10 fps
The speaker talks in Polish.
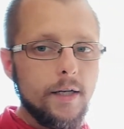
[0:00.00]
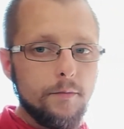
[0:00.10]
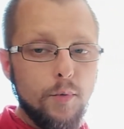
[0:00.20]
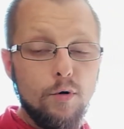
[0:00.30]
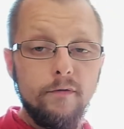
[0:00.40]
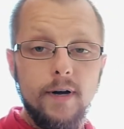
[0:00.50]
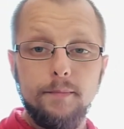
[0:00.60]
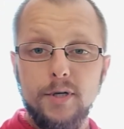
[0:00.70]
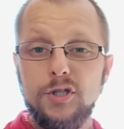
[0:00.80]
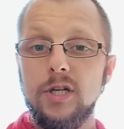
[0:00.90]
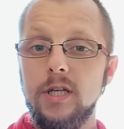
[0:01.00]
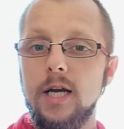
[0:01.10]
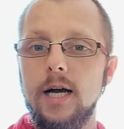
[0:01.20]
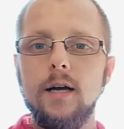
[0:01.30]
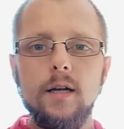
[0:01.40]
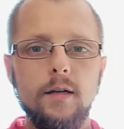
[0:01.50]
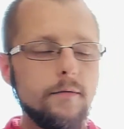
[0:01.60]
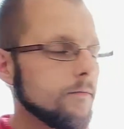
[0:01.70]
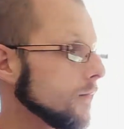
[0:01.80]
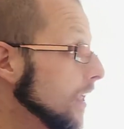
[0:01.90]
Połowa października,
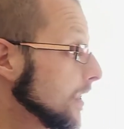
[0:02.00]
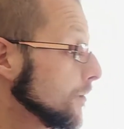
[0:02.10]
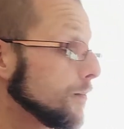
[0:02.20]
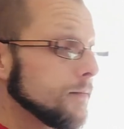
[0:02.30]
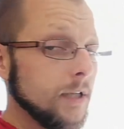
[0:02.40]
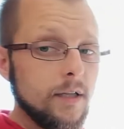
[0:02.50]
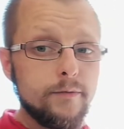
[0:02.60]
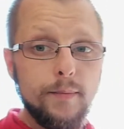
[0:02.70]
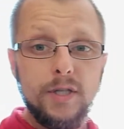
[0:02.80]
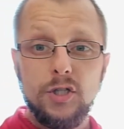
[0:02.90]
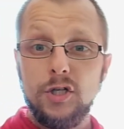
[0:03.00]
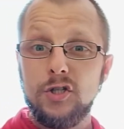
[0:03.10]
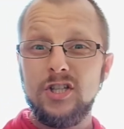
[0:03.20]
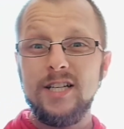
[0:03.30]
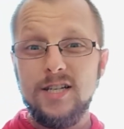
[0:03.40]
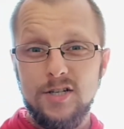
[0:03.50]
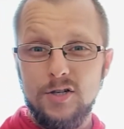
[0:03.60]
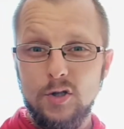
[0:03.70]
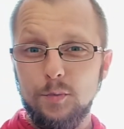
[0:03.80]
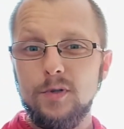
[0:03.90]
na, na termometrze jest 40
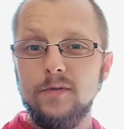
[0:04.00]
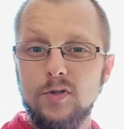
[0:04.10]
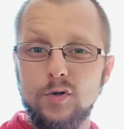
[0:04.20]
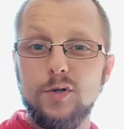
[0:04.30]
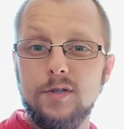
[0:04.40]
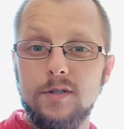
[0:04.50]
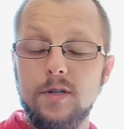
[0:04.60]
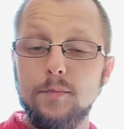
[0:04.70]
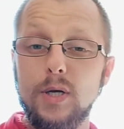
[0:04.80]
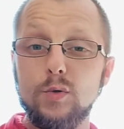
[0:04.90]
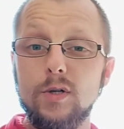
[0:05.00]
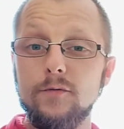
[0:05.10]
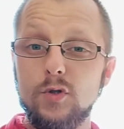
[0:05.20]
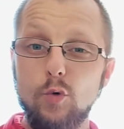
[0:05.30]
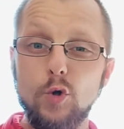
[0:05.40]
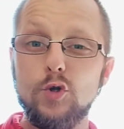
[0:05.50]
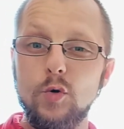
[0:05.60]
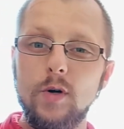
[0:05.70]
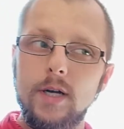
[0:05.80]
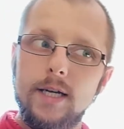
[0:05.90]
stopni, więc to jest temperatura w
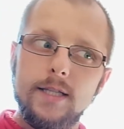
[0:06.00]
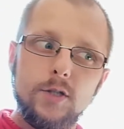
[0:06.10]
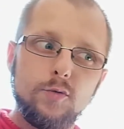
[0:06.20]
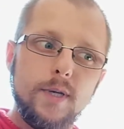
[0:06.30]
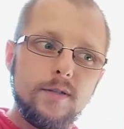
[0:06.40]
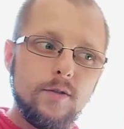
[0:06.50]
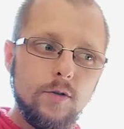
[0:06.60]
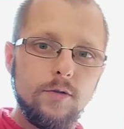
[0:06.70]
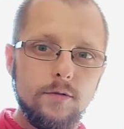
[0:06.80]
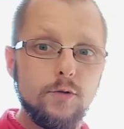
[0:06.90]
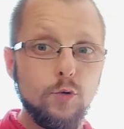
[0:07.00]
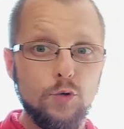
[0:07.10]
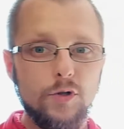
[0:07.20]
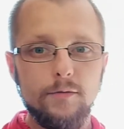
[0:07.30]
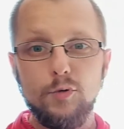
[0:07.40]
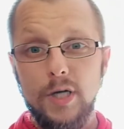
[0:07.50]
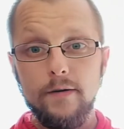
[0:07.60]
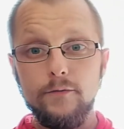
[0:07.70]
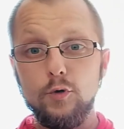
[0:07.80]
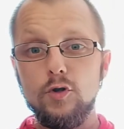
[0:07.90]
słońcu. Natomiast, no cóż,
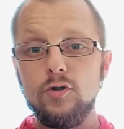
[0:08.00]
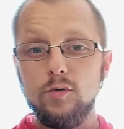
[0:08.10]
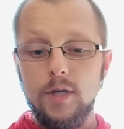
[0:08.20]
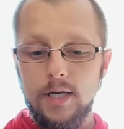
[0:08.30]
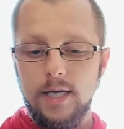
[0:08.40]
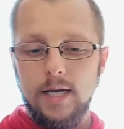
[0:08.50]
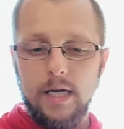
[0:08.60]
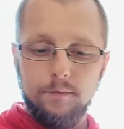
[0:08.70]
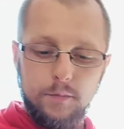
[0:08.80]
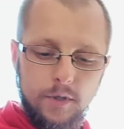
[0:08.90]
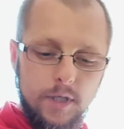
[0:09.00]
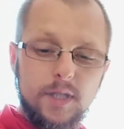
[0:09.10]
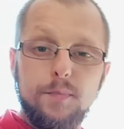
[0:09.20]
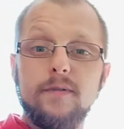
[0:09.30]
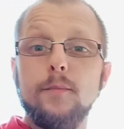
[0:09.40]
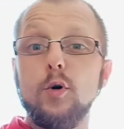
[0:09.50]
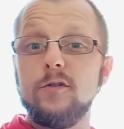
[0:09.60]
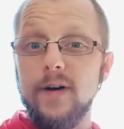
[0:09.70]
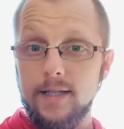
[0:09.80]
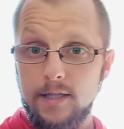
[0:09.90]
musiałem wrócić tutaj i z piwem
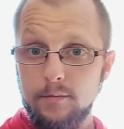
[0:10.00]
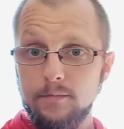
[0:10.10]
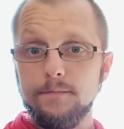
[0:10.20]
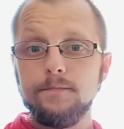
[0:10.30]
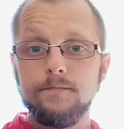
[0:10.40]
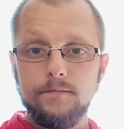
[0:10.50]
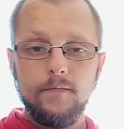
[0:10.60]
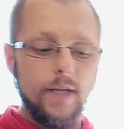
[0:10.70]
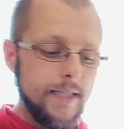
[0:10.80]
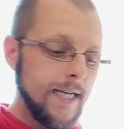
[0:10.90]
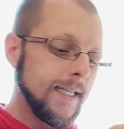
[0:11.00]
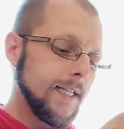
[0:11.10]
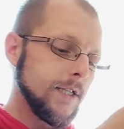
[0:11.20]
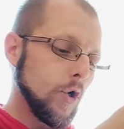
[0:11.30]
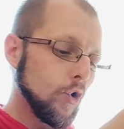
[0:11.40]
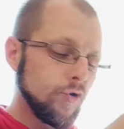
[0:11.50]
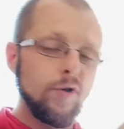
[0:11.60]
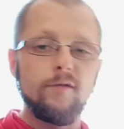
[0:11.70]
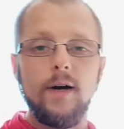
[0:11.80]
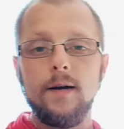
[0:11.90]
otwartym nagrać od
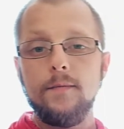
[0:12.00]
nowa.